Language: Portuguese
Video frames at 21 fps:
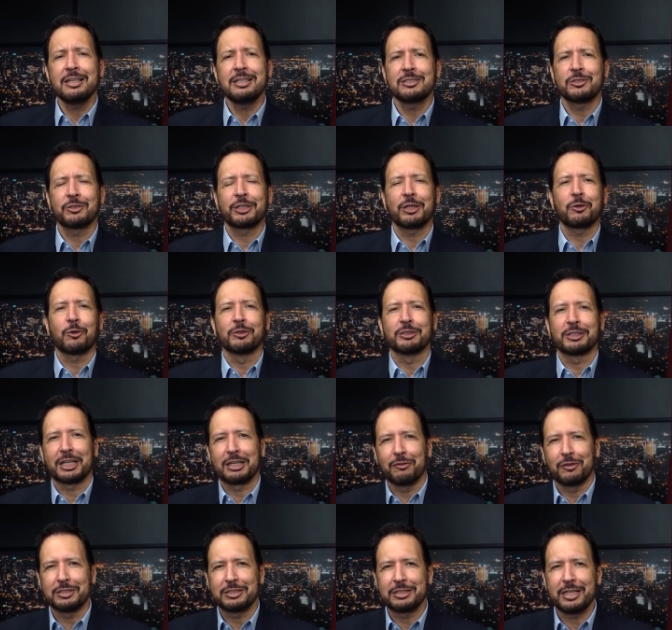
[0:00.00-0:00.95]
antes eu quero contar
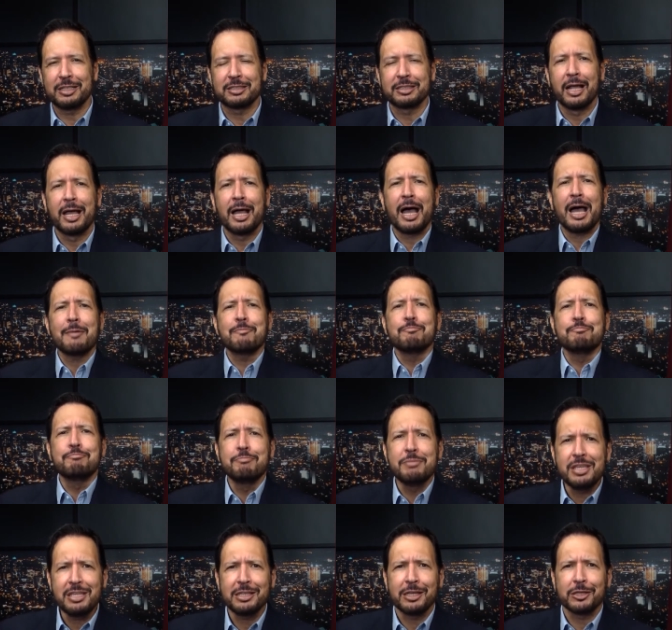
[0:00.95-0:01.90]
a vocês a
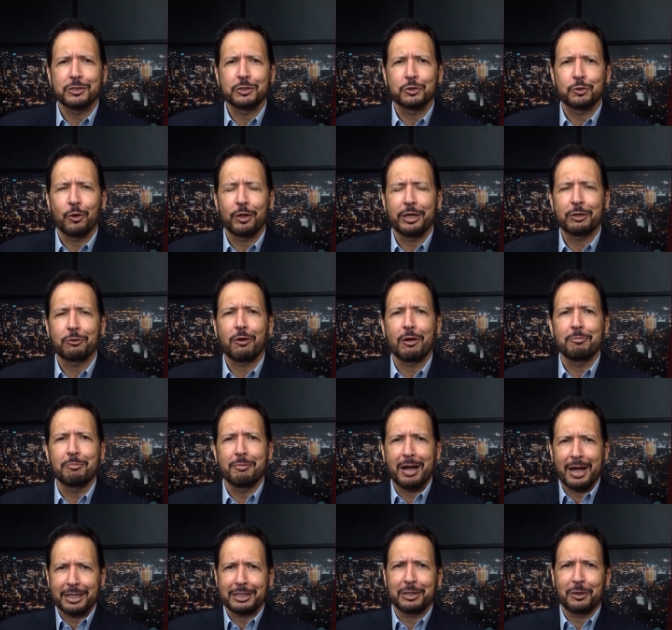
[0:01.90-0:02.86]
minha história com a
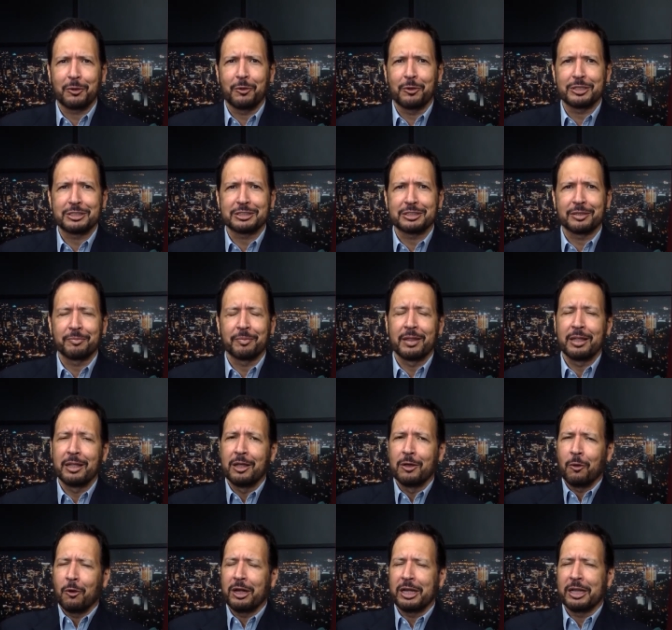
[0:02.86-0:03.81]
Marta Rocha.
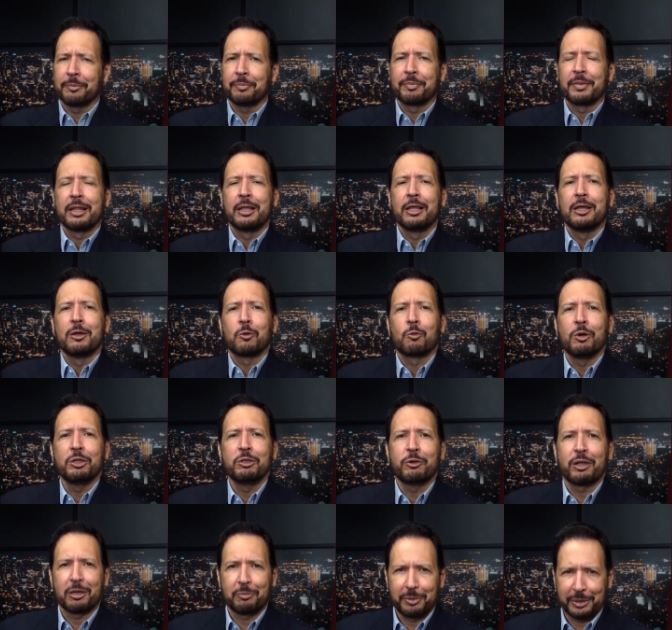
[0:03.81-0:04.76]
Olha, quando
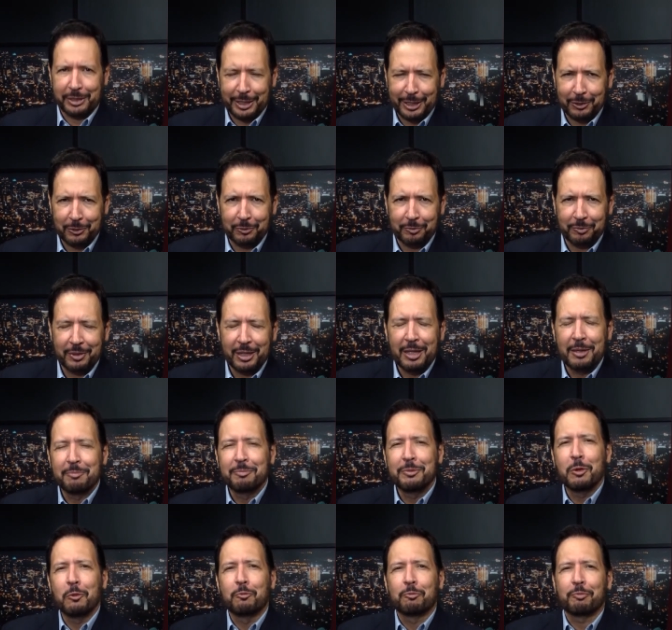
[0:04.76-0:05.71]
eu era pequeno,
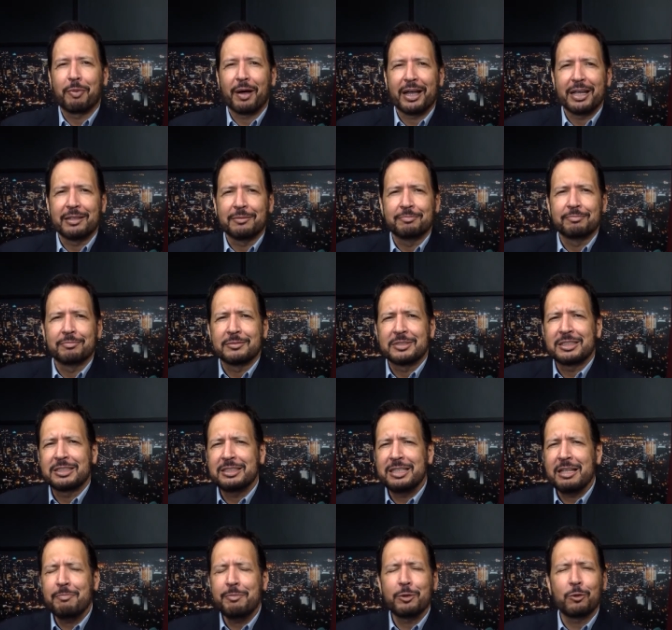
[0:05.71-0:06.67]
meu pai
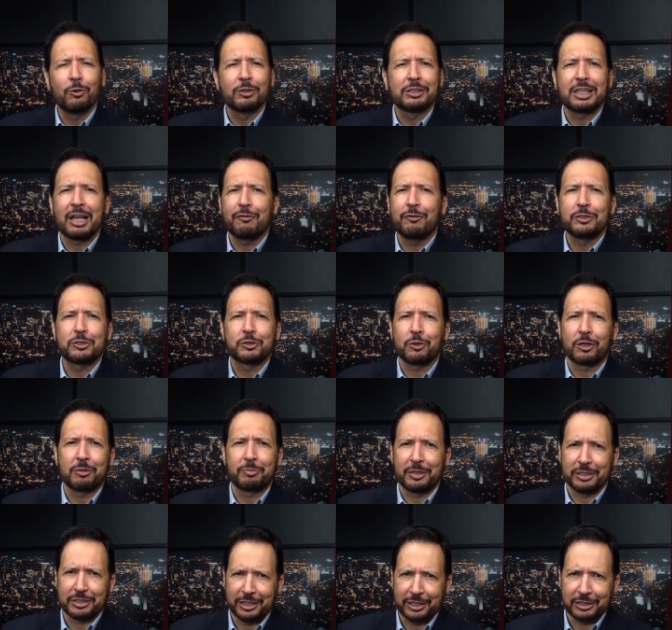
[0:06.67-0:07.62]
sempre contava uma história
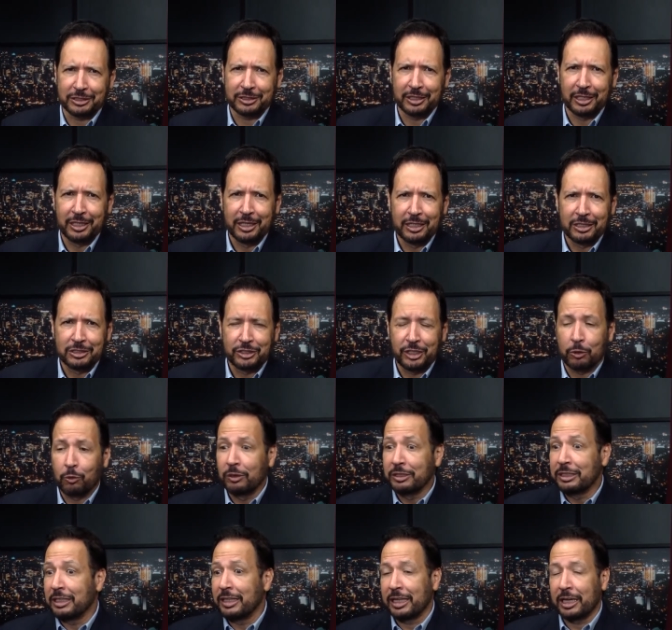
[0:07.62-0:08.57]
pra gente, que
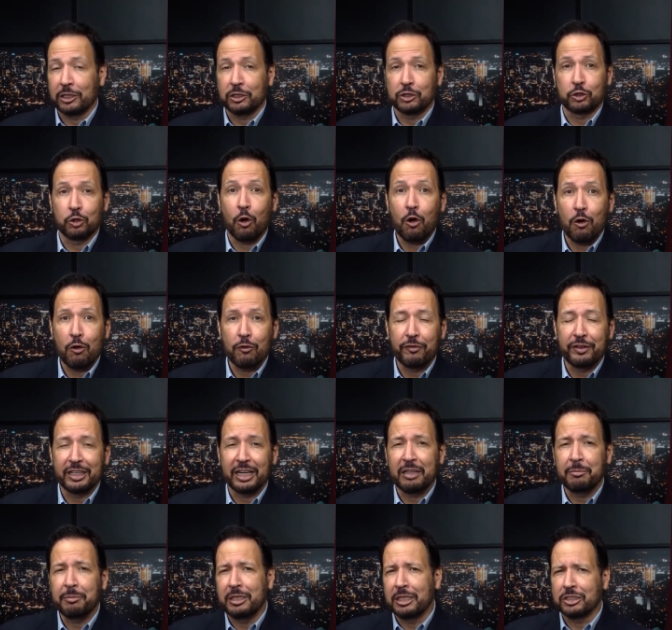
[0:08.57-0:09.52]
quando ele era jovem,
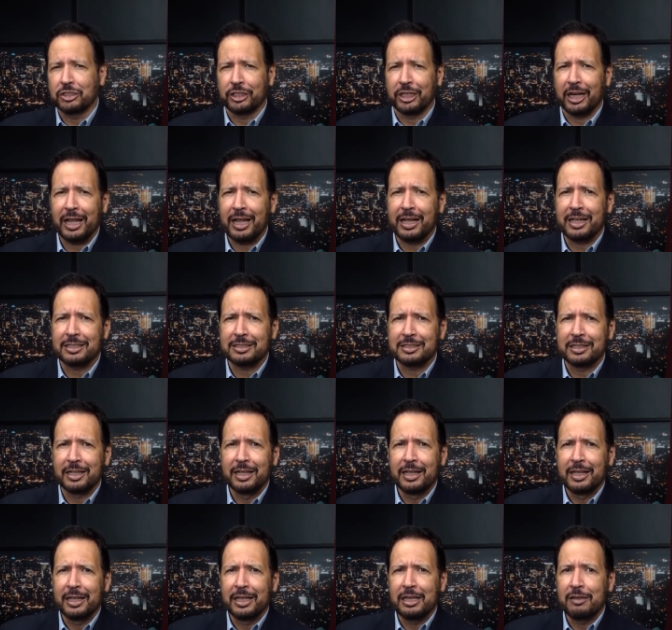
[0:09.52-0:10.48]
lá em Minas Gerais,
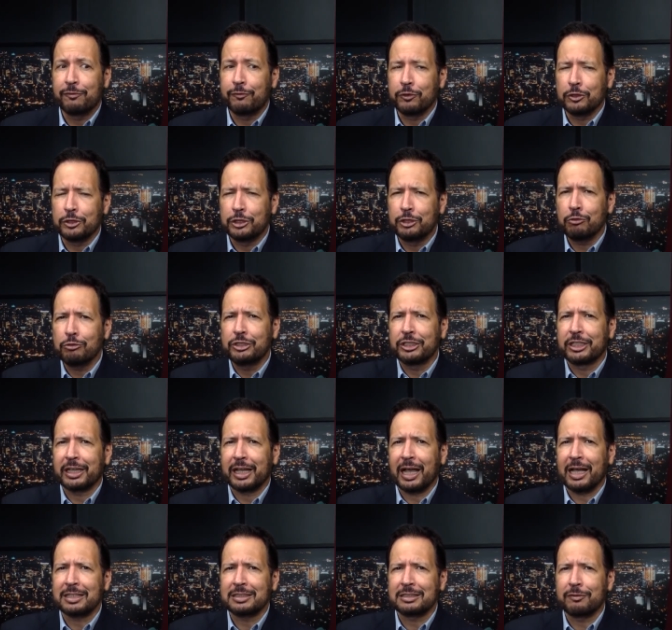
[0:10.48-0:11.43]
ele fugiu de
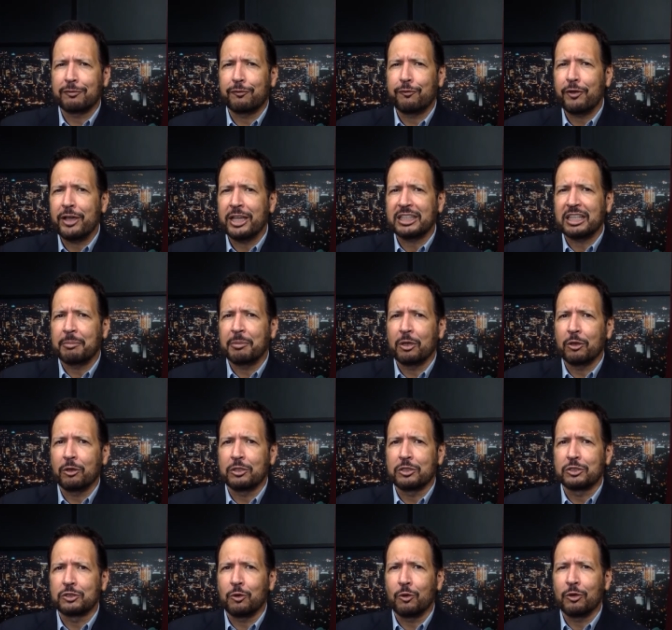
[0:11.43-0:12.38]
casa, foi até Belo
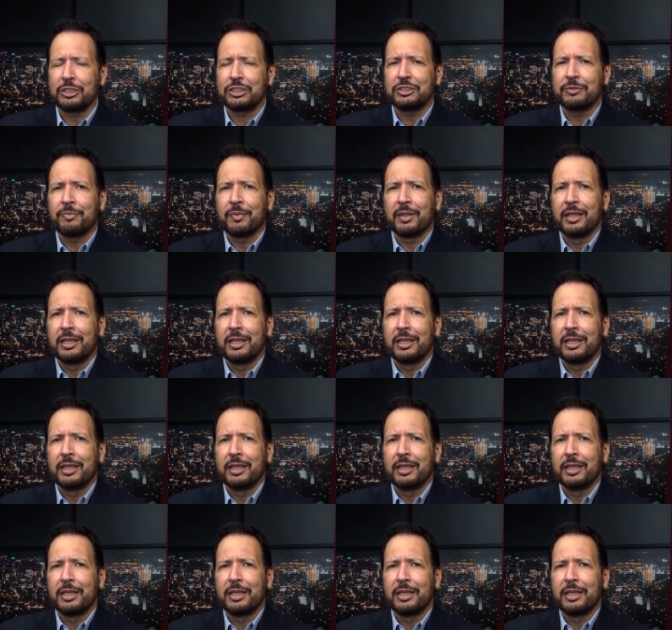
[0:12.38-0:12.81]
Horizonte